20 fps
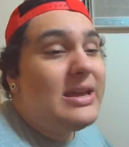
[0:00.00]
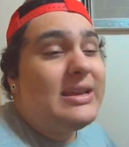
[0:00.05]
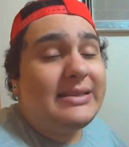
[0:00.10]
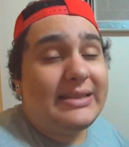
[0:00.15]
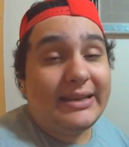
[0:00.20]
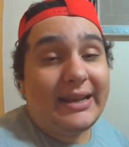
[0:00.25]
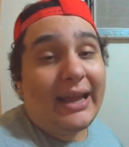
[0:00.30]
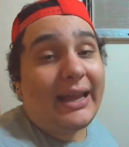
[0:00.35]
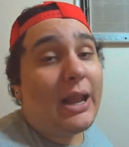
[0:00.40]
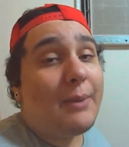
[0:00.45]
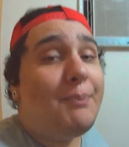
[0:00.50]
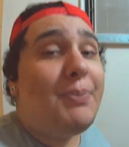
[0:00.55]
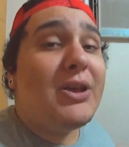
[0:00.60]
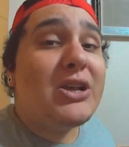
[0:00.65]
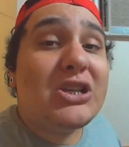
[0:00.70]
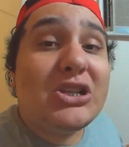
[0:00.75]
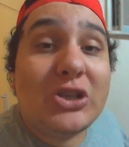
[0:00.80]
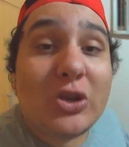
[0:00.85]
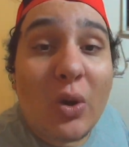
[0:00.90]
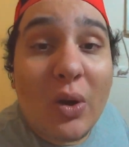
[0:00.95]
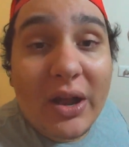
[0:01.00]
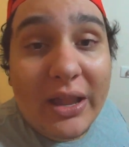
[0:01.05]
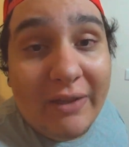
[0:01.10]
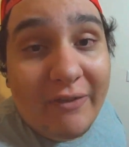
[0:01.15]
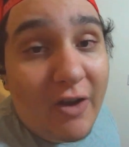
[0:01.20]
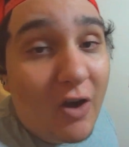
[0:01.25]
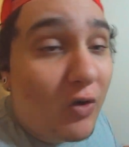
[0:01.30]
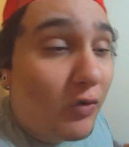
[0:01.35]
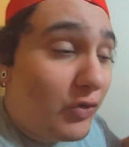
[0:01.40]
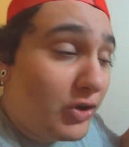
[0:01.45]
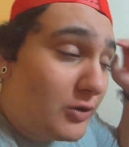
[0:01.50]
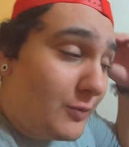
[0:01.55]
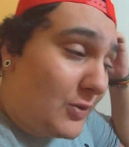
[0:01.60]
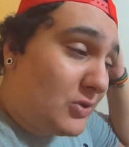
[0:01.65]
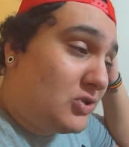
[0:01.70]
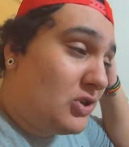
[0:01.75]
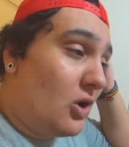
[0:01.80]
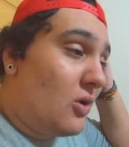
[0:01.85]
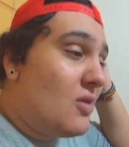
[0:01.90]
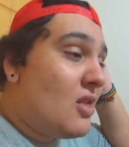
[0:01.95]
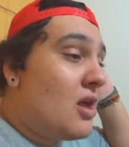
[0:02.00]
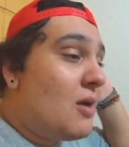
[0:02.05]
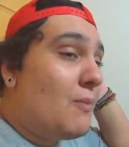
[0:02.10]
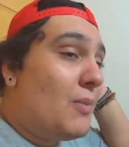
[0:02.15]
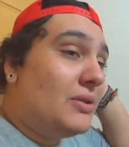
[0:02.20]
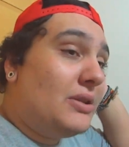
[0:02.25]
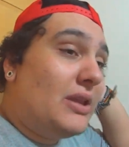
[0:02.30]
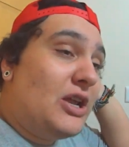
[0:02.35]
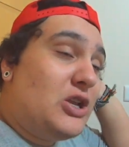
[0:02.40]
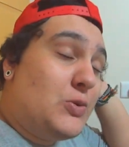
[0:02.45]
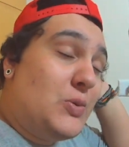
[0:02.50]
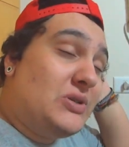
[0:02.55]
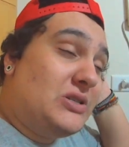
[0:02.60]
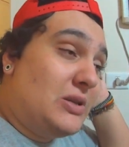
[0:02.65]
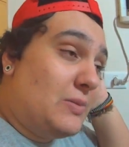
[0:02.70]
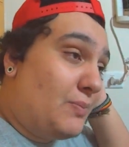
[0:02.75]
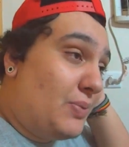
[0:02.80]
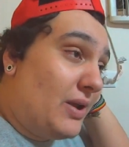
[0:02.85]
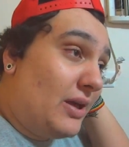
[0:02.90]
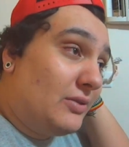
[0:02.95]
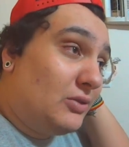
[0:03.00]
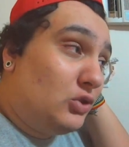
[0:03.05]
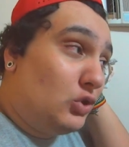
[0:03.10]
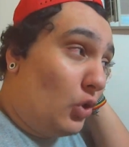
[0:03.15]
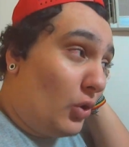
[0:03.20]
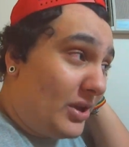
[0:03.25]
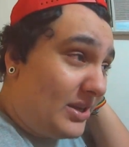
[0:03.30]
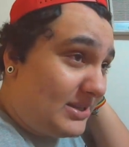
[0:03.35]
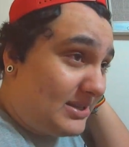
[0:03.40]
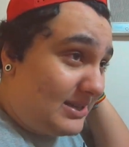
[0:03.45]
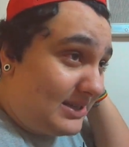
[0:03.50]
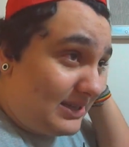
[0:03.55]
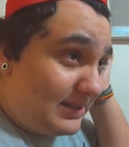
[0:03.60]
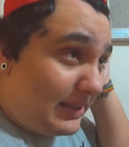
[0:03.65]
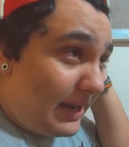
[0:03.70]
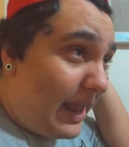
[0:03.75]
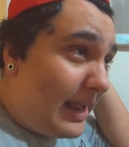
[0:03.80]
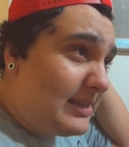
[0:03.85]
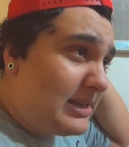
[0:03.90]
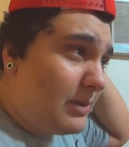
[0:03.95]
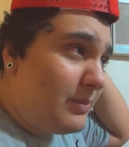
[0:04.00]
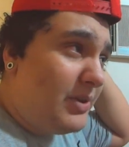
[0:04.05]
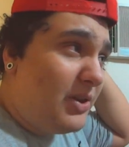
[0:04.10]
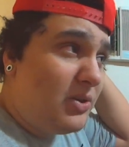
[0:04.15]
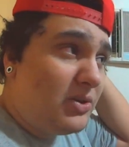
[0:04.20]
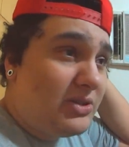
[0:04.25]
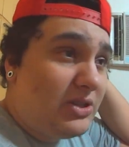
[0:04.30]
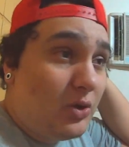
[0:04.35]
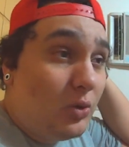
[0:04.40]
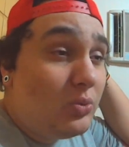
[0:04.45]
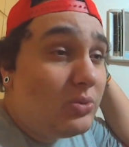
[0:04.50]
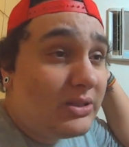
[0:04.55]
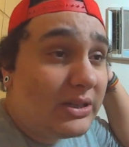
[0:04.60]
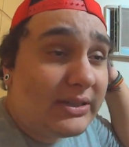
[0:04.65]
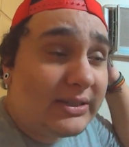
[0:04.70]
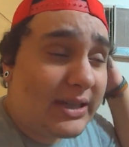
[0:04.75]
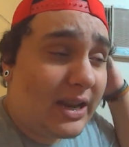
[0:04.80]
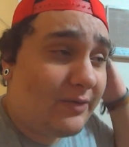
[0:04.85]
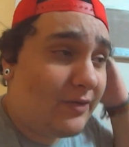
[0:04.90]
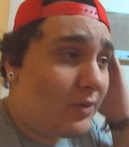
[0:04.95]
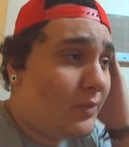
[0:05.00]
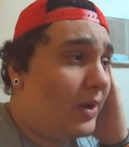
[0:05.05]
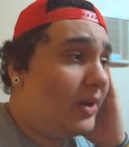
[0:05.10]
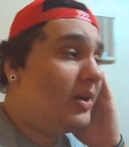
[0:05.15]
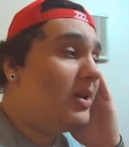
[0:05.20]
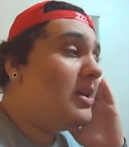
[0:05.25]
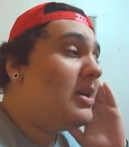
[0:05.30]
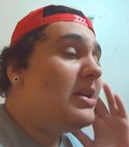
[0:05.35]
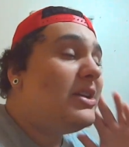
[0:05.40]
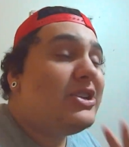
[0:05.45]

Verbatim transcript: Se cada pessoa que vê o vídeo, pessoal, mandar tipo assim para dois, três amigos e um se inscrever, mano,